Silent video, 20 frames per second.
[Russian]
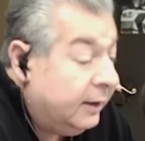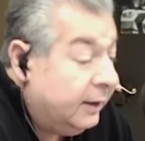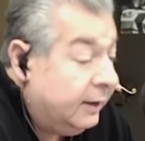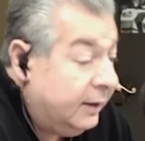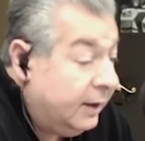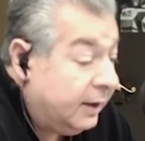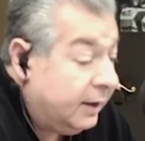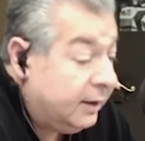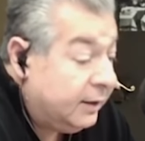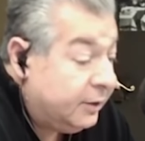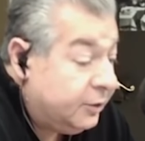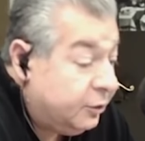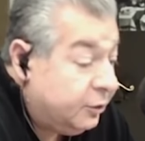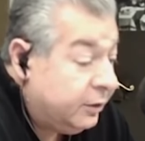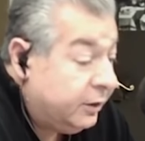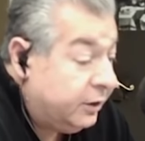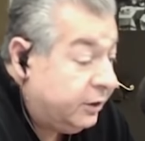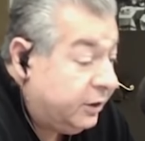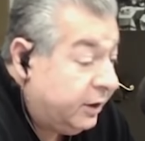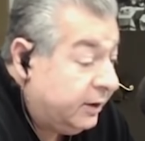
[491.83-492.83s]
я хочу
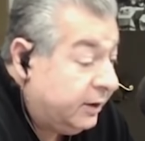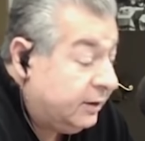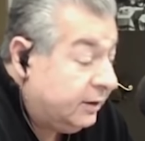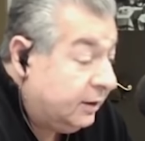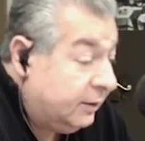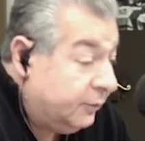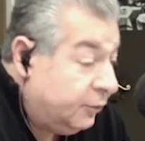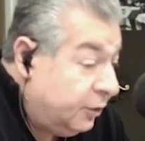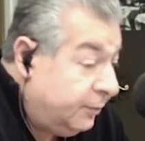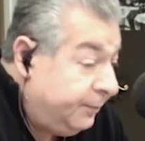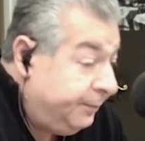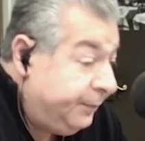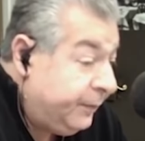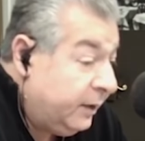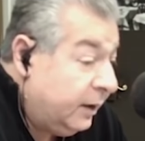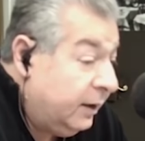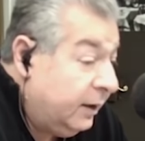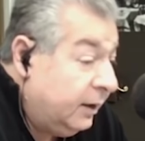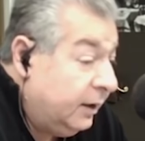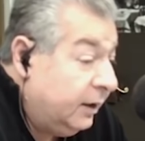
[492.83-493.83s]
начать с того,
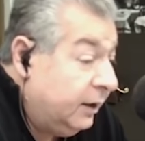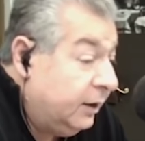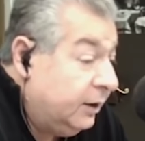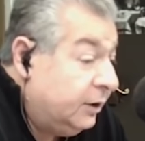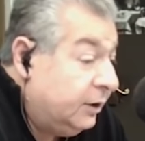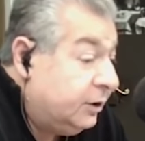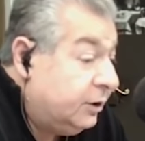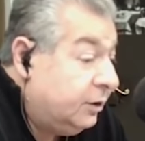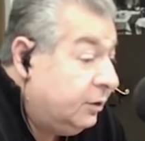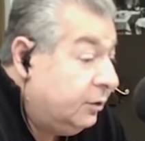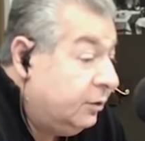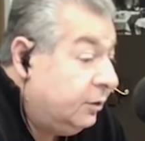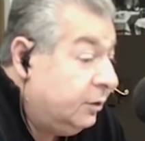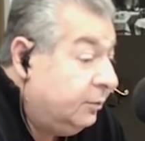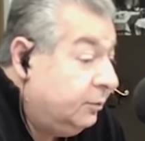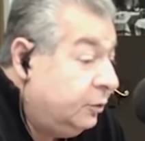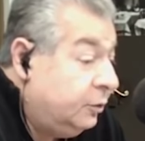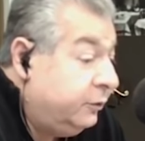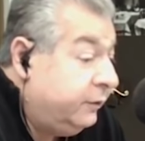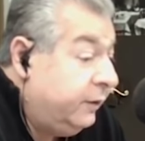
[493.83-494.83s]
что,
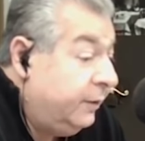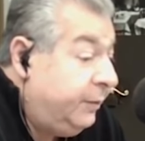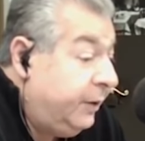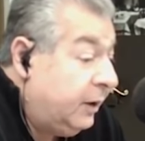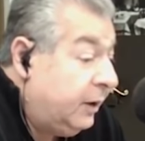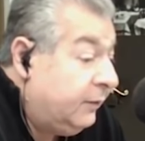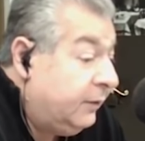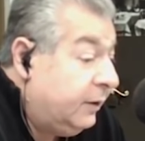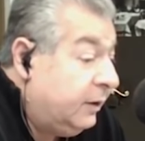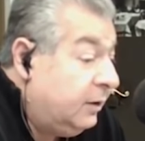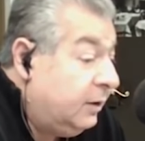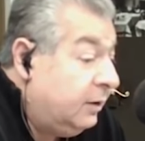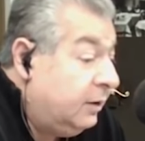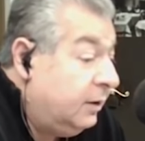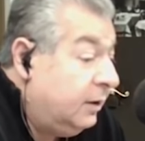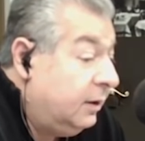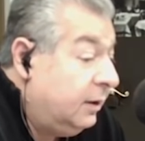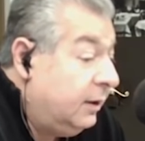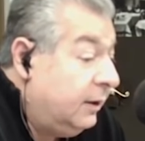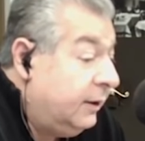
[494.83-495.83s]
ну, во-первых,
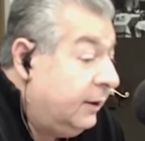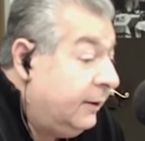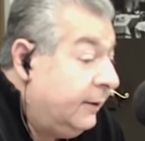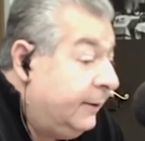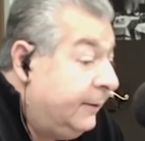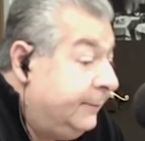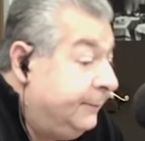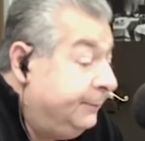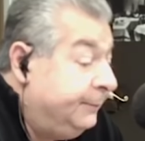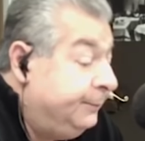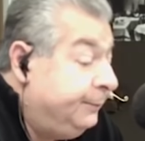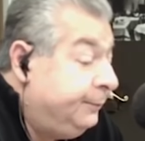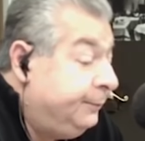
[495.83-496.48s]
э,